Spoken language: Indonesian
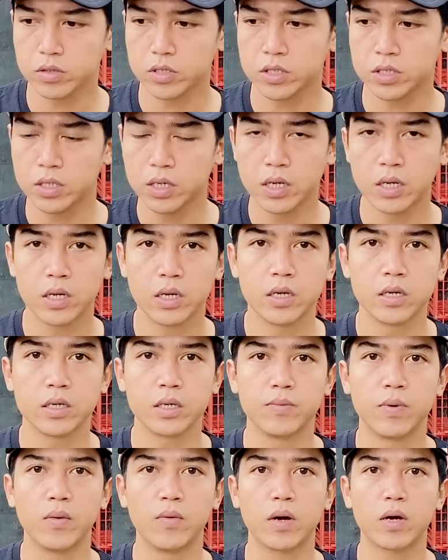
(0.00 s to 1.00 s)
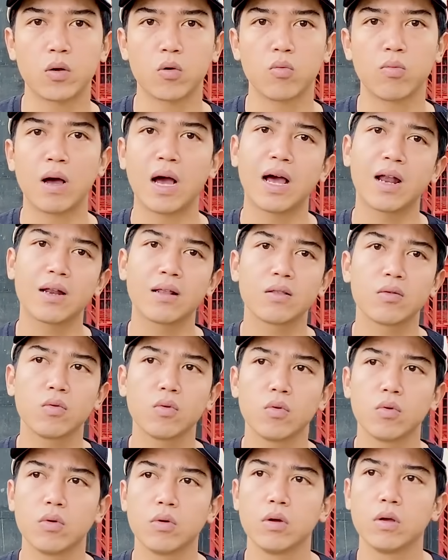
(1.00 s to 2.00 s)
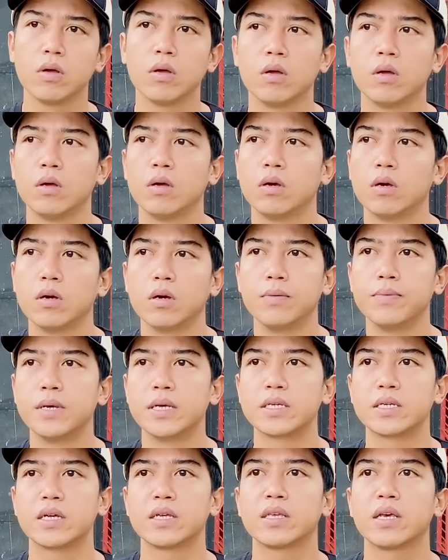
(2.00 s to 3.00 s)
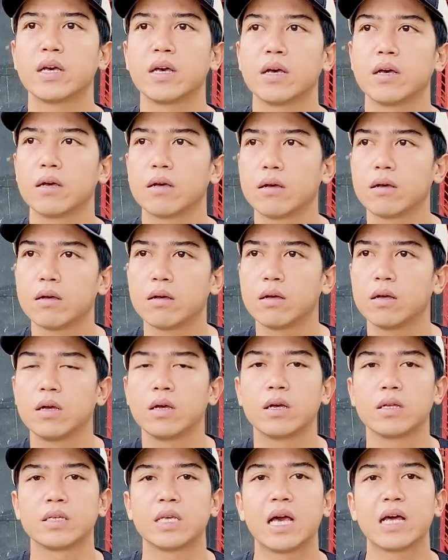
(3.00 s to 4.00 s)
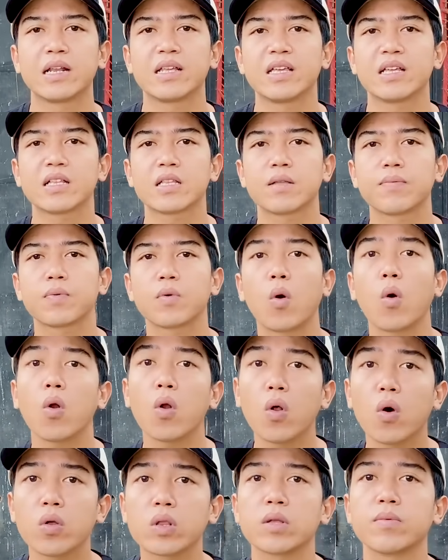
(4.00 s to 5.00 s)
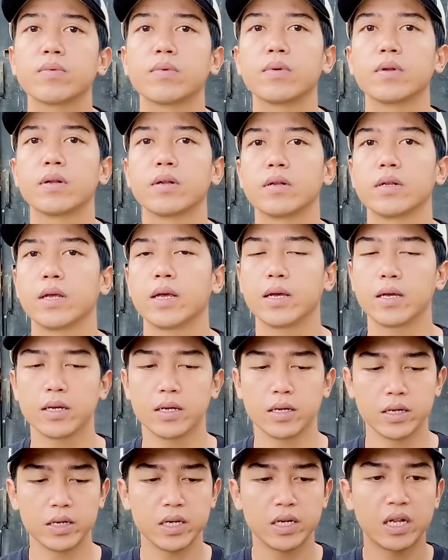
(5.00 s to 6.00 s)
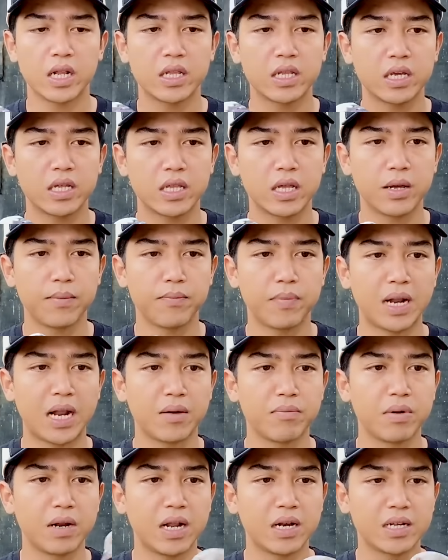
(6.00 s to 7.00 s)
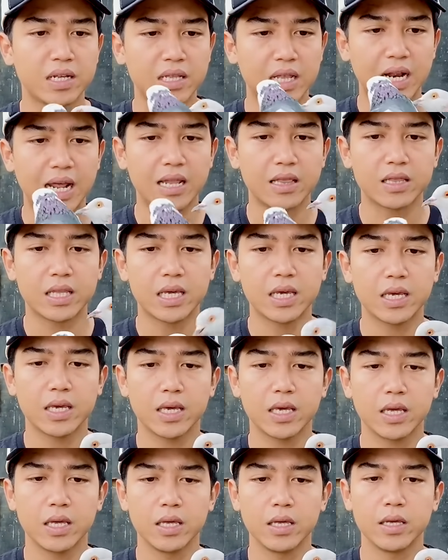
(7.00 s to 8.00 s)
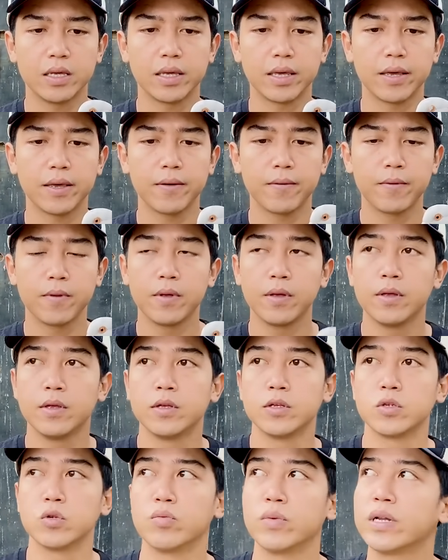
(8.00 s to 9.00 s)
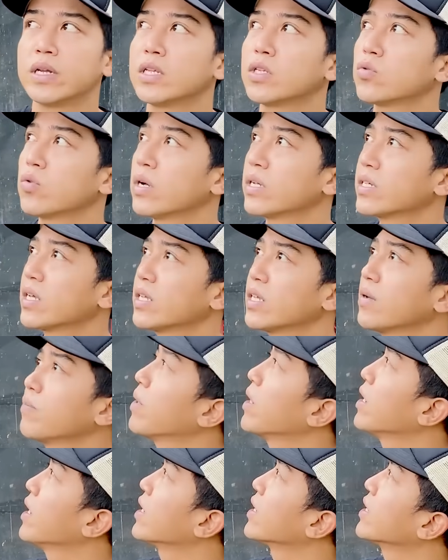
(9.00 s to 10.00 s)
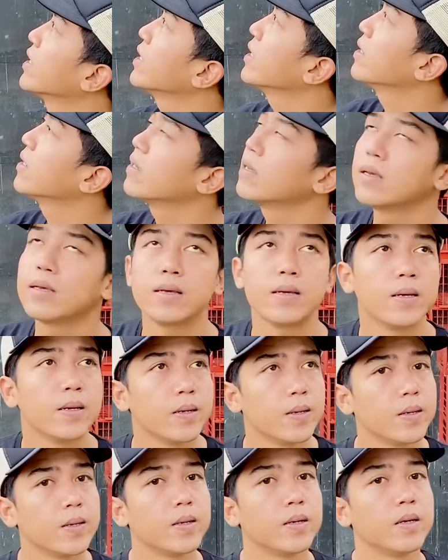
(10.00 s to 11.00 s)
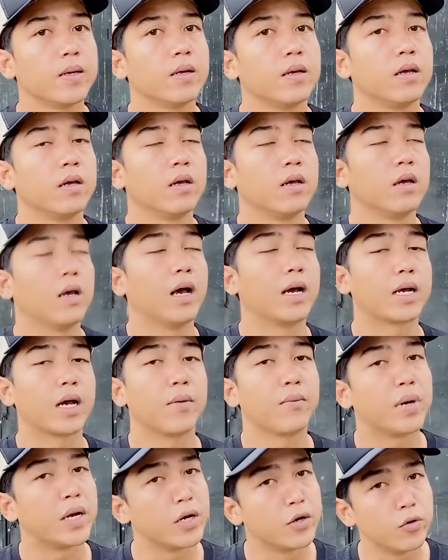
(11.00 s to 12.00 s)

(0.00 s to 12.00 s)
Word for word: terus dibawa ke rumahan itu e, biasanya nyarinya tetap kolong teman-teman ya ini nanti kita pelan-pelan kita latih ya cuma ini cuacanya emang lagi agak